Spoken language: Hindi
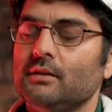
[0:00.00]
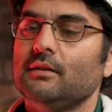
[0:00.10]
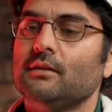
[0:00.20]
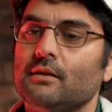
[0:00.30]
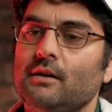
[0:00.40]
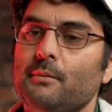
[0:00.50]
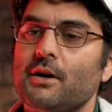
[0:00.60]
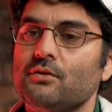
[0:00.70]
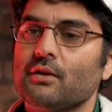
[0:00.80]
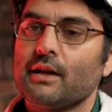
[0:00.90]
सी
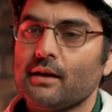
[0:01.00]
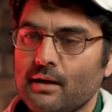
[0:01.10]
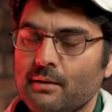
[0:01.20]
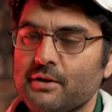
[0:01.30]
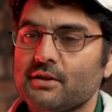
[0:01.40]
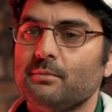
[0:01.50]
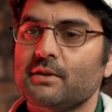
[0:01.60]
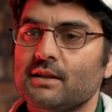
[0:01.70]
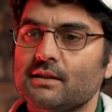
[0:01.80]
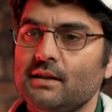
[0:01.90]
हमारा जो कमर्शियल
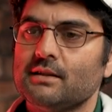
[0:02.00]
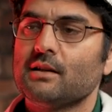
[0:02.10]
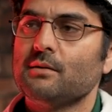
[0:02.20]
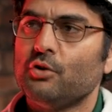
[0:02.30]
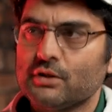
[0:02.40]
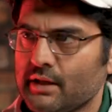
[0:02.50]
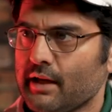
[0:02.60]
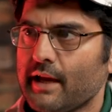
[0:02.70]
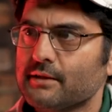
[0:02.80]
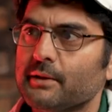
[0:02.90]
बिजनेस है इसके बहुत
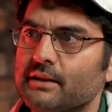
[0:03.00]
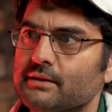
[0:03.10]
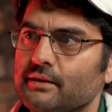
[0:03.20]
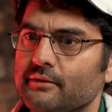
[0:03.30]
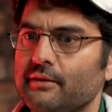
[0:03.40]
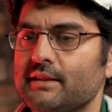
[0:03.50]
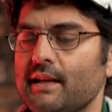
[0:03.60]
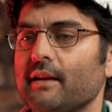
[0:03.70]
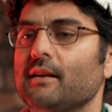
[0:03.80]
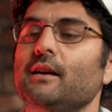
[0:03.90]
सारे एस्पेक्ट्स है इफ
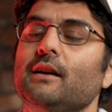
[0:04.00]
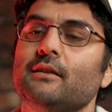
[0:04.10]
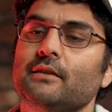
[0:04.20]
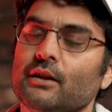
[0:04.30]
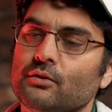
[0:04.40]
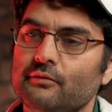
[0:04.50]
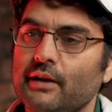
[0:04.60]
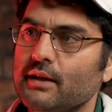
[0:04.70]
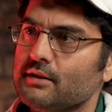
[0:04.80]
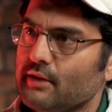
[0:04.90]
एग्रीगेट एक तो
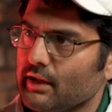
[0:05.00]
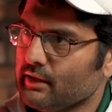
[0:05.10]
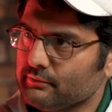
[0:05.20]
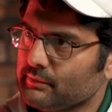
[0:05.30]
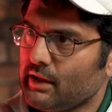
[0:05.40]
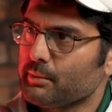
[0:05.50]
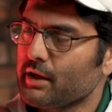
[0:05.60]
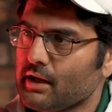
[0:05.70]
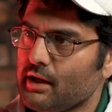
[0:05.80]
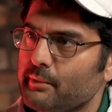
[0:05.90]
वेडिंग्स वाला आपका
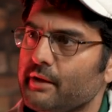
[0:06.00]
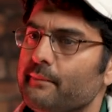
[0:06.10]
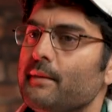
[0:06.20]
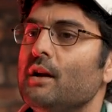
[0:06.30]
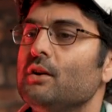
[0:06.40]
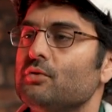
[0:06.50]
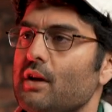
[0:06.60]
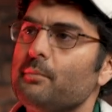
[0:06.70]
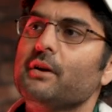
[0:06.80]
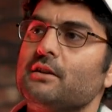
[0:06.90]
काम है जो
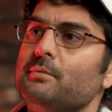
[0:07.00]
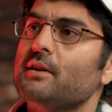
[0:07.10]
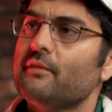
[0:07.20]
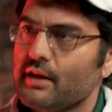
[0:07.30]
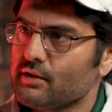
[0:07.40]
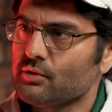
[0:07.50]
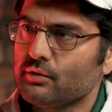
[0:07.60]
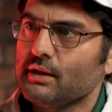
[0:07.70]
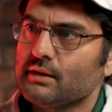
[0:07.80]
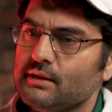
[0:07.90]
यहाँ पे कश्मीरी वेडिंग्स
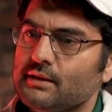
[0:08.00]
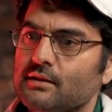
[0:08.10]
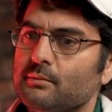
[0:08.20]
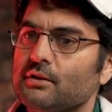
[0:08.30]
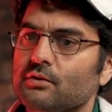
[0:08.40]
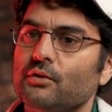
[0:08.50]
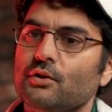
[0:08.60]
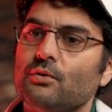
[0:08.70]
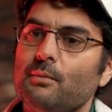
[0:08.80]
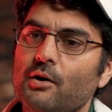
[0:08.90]
होती है सीज़न में सो वी
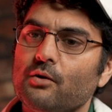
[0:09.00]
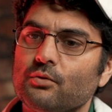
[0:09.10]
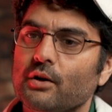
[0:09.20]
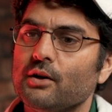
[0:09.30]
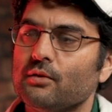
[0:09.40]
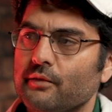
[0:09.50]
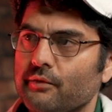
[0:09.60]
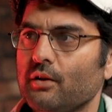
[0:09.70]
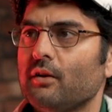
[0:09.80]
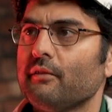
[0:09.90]
डू अबाउट ट्वेंटी टू
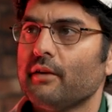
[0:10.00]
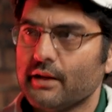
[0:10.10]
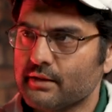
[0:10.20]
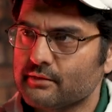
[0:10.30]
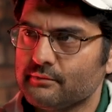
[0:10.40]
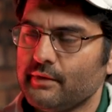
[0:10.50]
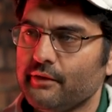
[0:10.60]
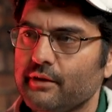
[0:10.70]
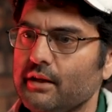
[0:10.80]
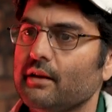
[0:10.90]
फिफ्टी ऑड वेडिंग्स एवरी